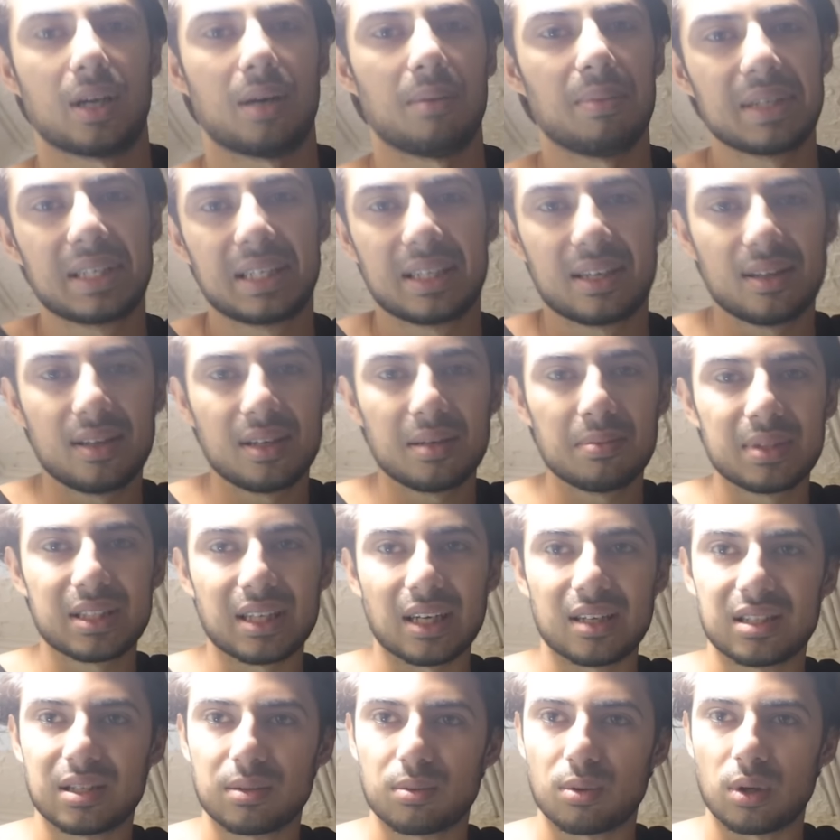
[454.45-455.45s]
Ama girilir mi
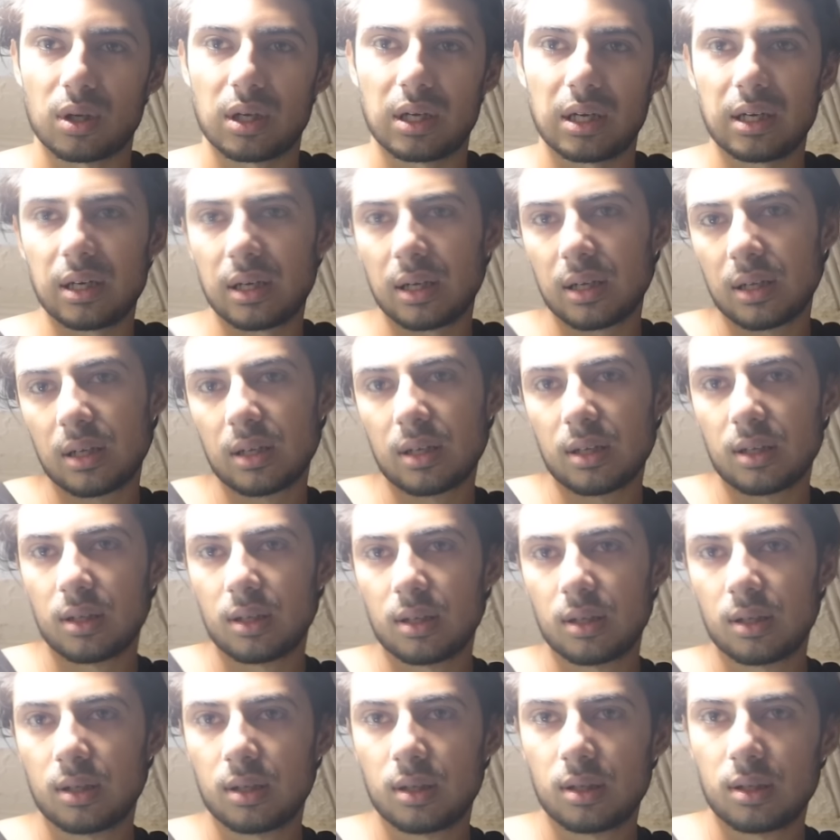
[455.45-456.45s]
sence buraya?
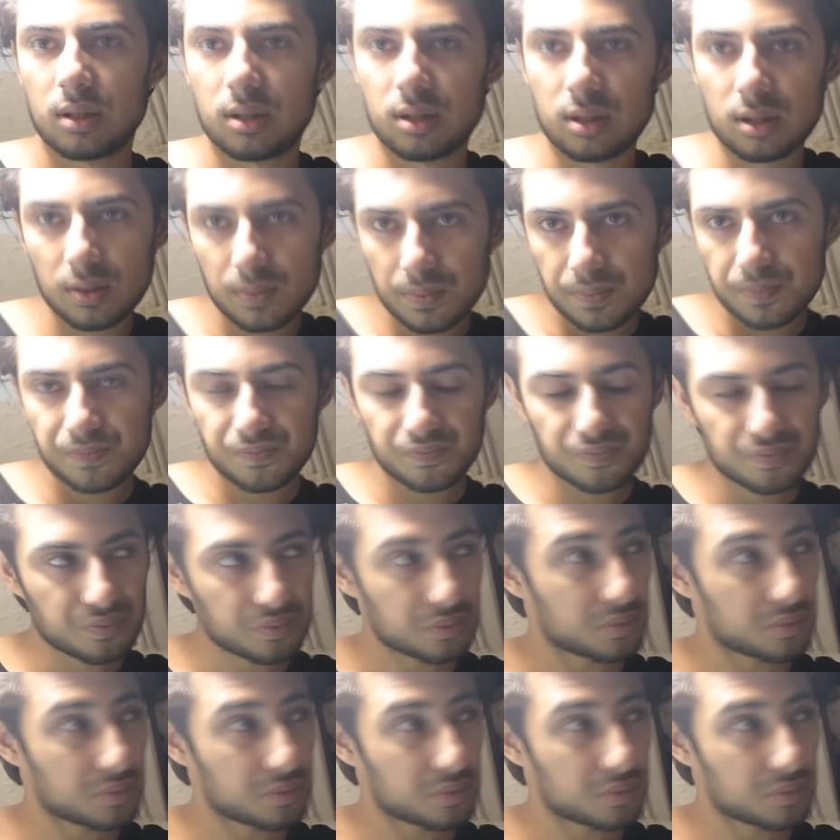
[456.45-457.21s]
Bence girilir.